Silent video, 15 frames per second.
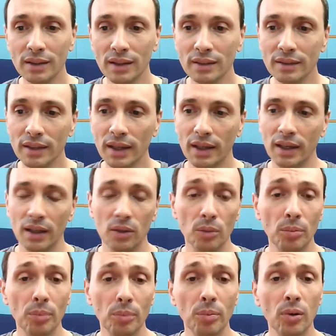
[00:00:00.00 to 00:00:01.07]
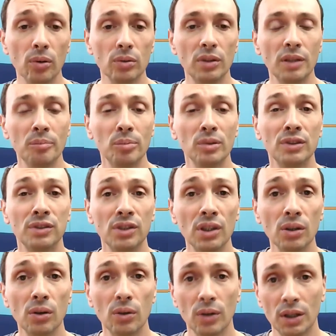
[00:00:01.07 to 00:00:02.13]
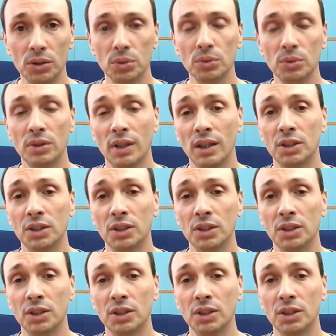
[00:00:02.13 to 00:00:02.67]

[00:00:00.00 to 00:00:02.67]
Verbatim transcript: tant'è che dopo poco tempo il singolo raggiunse le